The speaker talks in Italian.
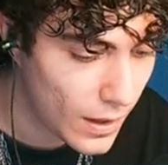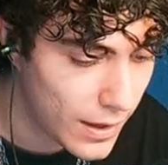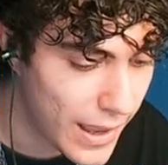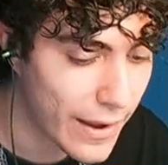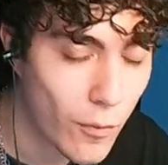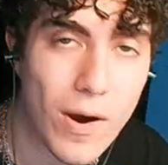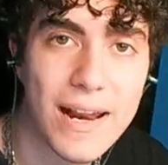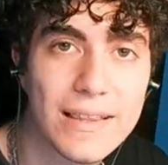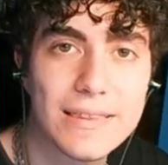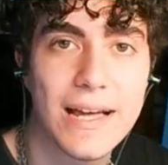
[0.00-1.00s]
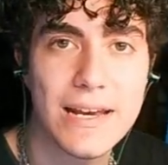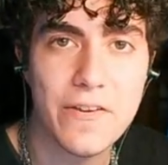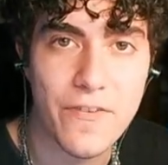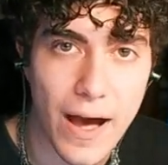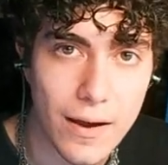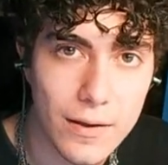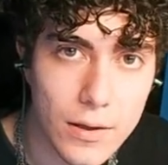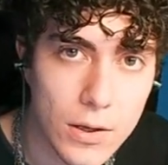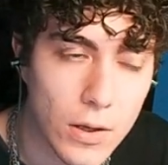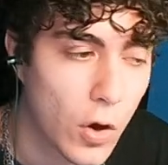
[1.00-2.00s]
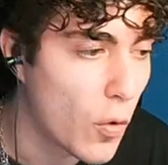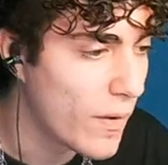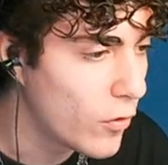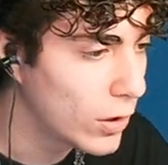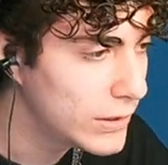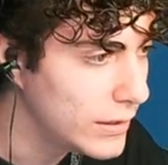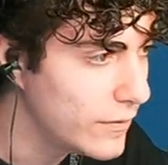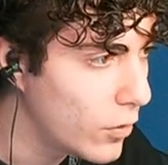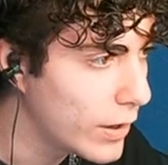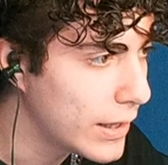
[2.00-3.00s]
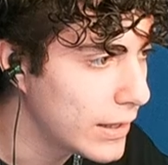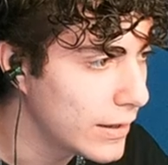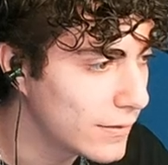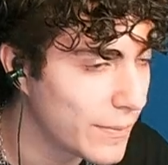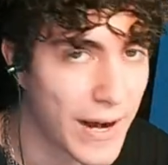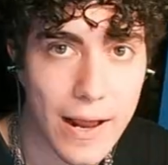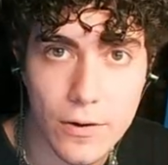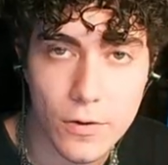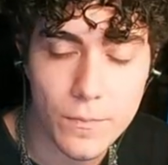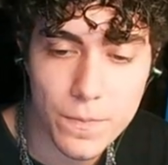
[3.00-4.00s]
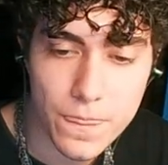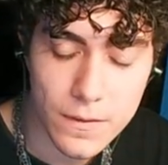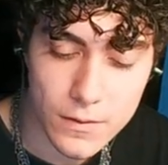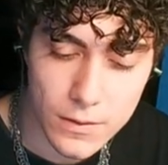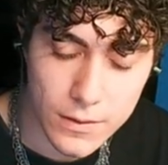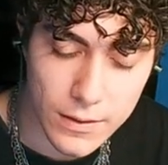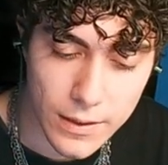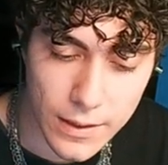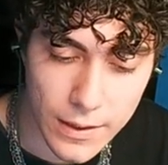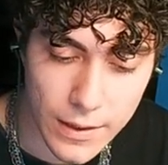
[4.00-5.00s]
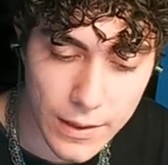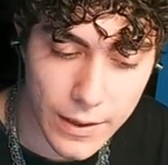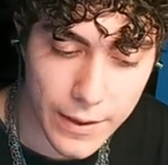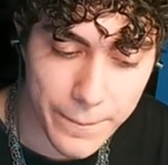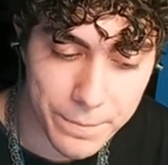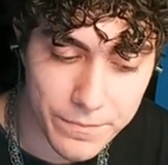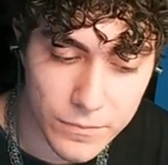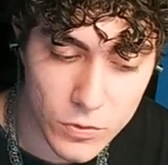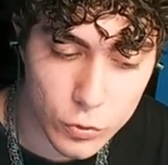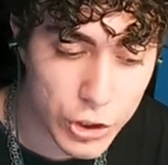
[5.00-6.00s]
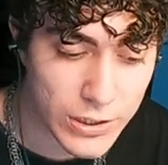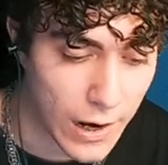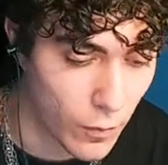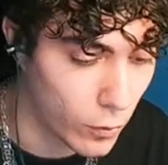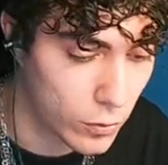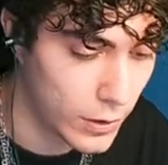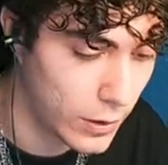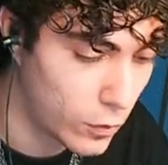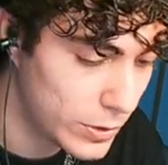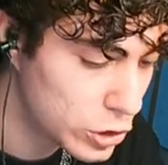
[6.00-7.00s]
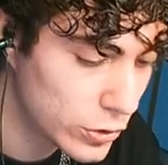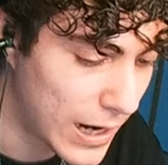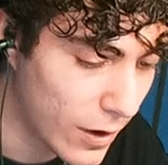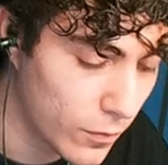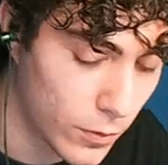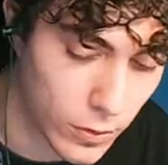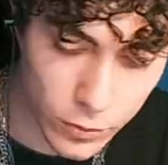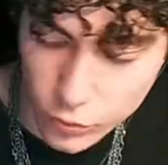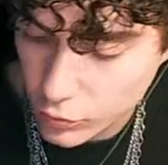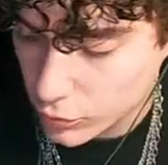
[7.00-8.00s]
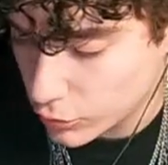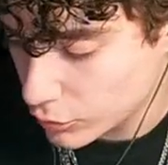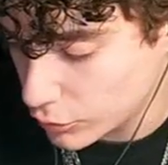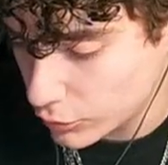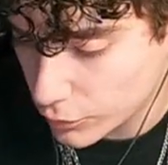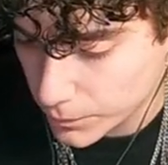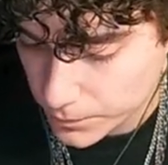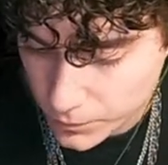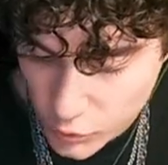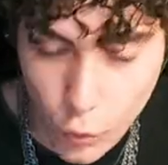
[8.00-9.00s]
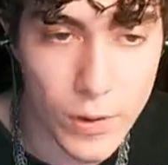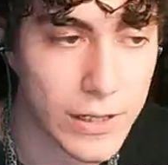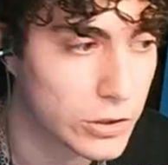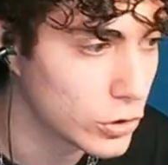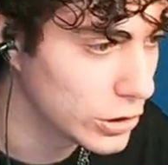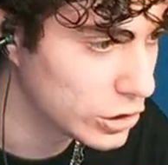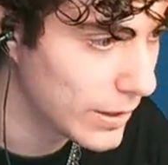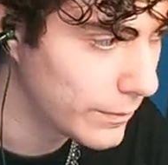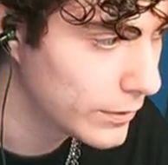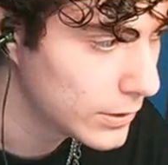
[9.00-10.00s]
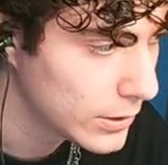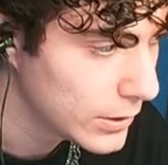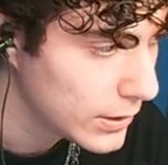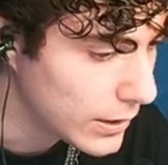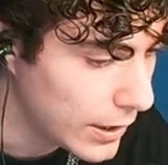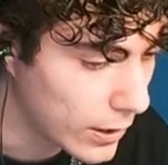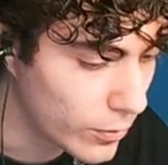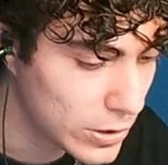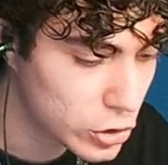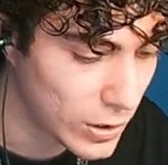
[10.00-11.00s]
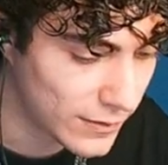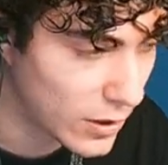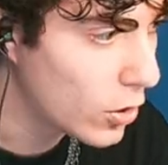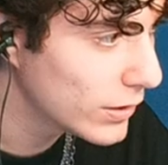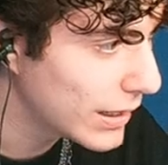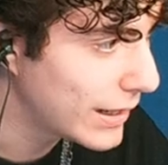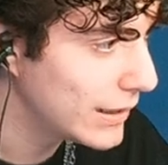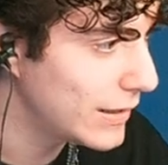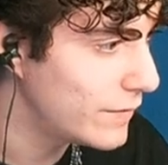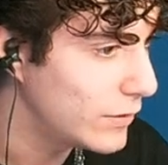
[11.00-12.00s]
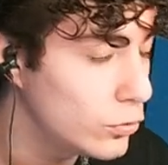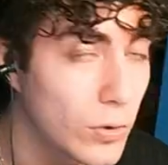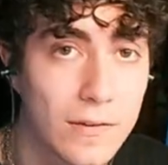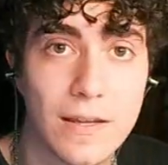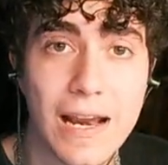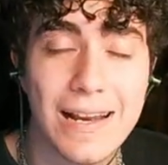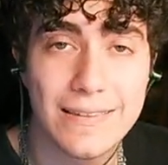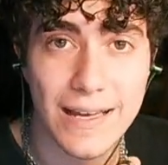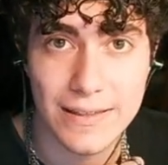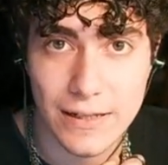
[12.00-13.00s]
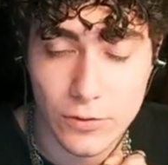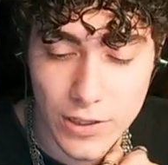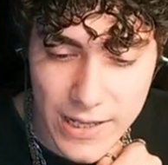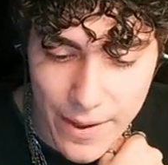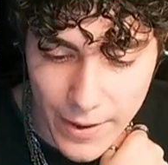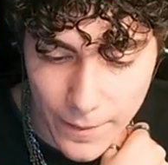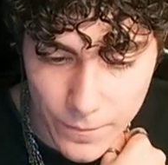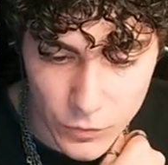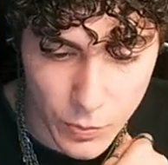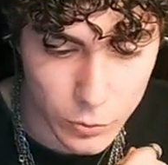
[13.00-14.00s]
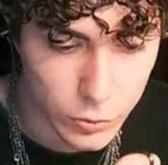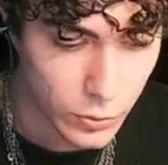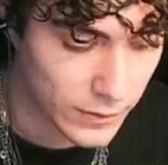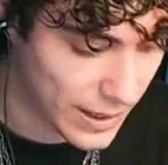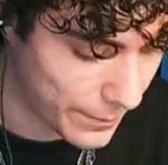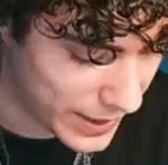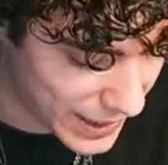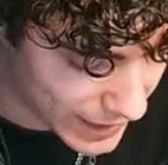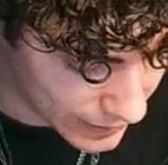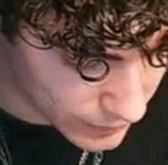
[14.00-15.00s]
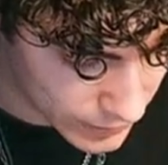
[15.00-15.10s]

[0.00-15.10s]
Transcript: e 40 anni fa, come molti di voi sapranno, eh, uscì Dragon Ball, eh, cominciò Dragon Ball su, su Quick Shot Jump e cominciò la seconda grande avventura serializzata di Toriyama dopo tutto Slamp e Rale